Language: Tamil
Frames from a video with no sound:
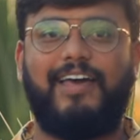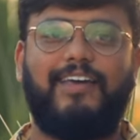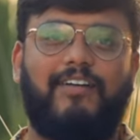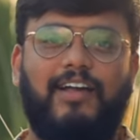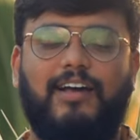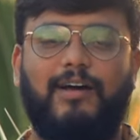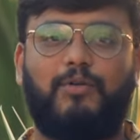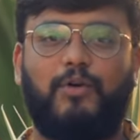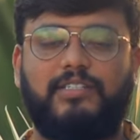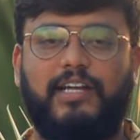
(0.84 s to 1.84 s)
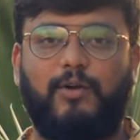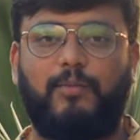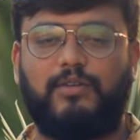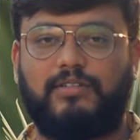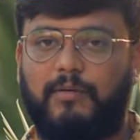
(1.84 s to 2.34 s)
ஹாய் வணக்கம் ரோட்
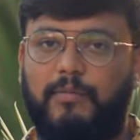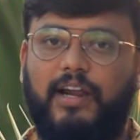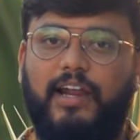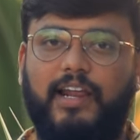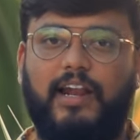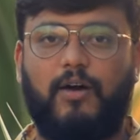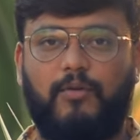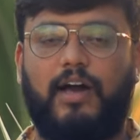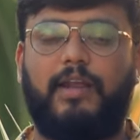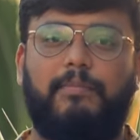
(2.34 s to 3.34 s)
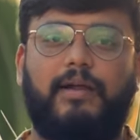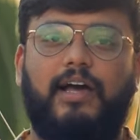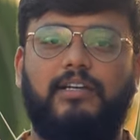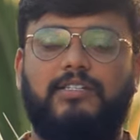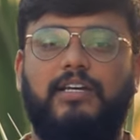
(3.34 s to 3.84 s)
சைடு ரோமியோஸ் நண்பர்களே நான் உங்கள்
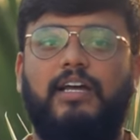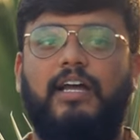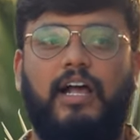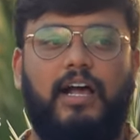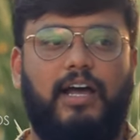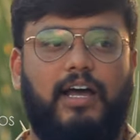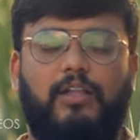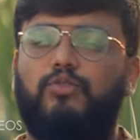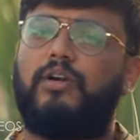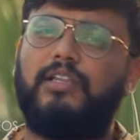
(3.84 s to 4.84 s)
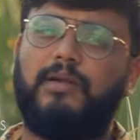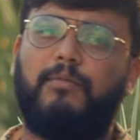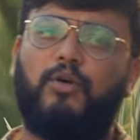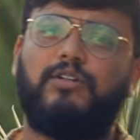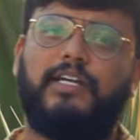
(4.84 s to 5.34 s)
ஹரிபிரகாஷ்
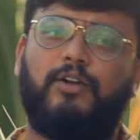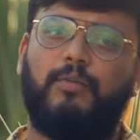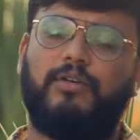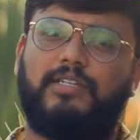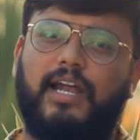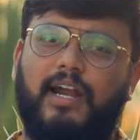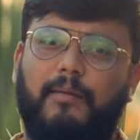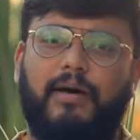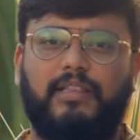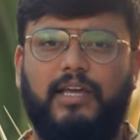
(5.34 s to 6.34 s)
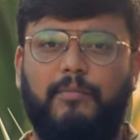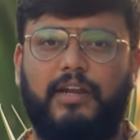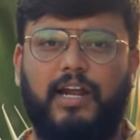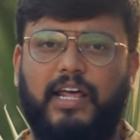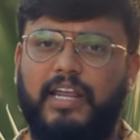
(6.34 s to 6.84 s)
தொடர்ந்து நம்ம ரோட் சைடு ரோமியோஸ் சேனலில்
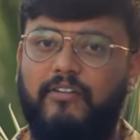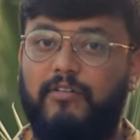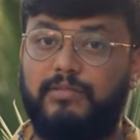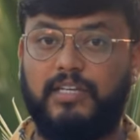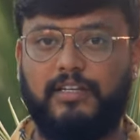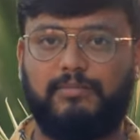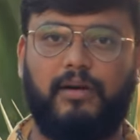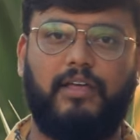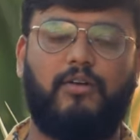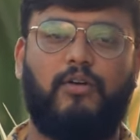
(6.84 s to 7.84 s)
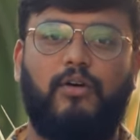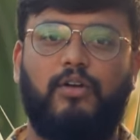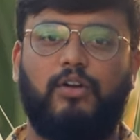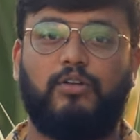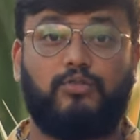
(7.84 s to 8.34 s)
பார்த்தீங்க அப்படின்னா நிறைய வெப் சீரிஸ்
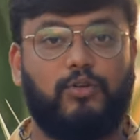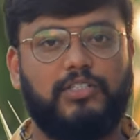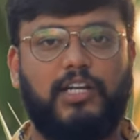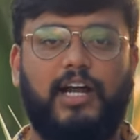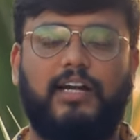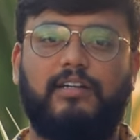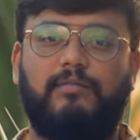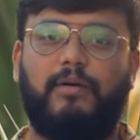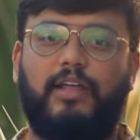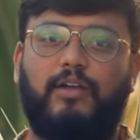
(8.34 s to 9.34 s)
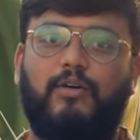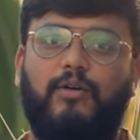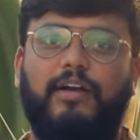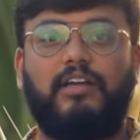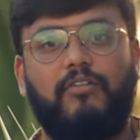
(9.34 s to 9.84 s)
பண்ணியிருக்கோம் சோஷியல் கண்டென்ட்
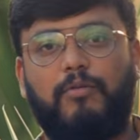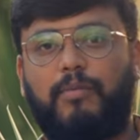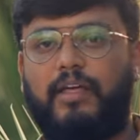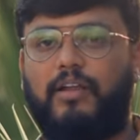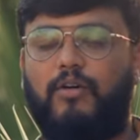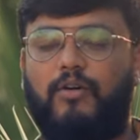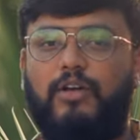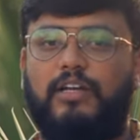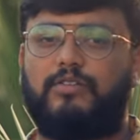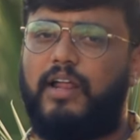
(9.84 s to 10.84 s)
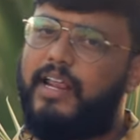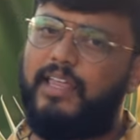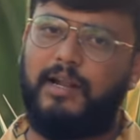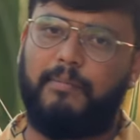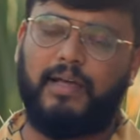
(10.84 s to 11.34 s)
பண்ணியிருக்கோம் இன்டர்வியூ பண்ணியிருக்கோம் ஸோ
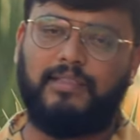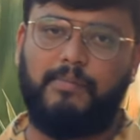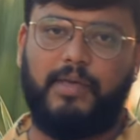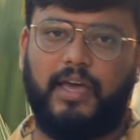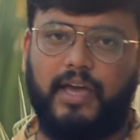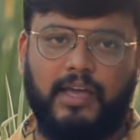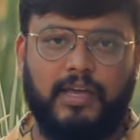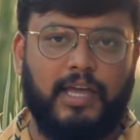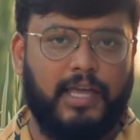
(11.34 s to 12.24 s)
நிறைய அதெல்லாம் பார்த்துருப்பீங்க